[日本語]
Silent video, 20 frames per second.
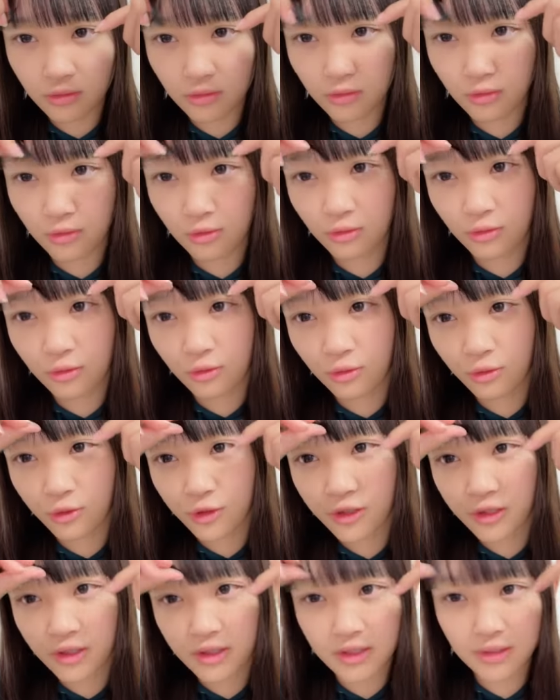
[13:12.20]
こうこ
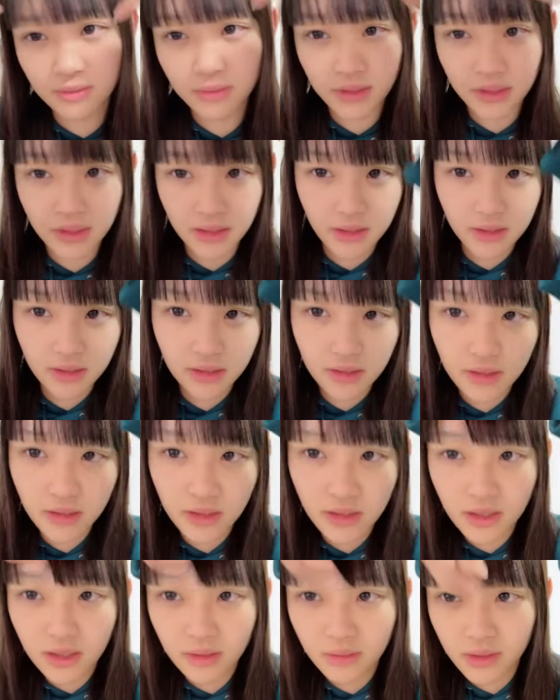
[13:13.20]
ういうやつ待って
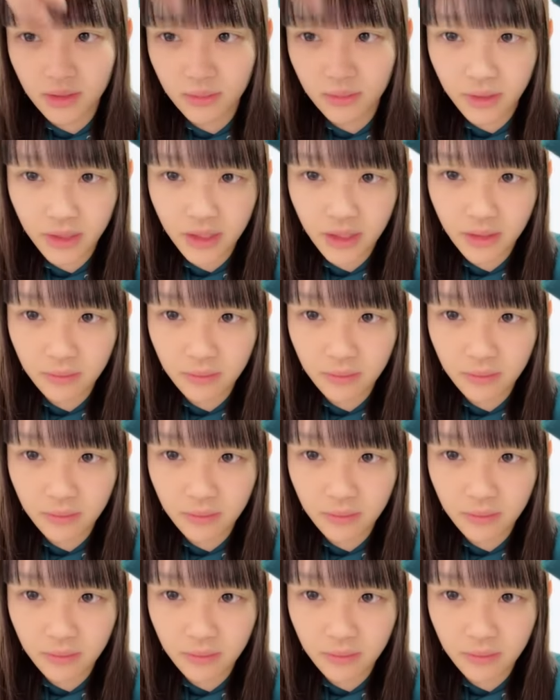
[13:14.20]
前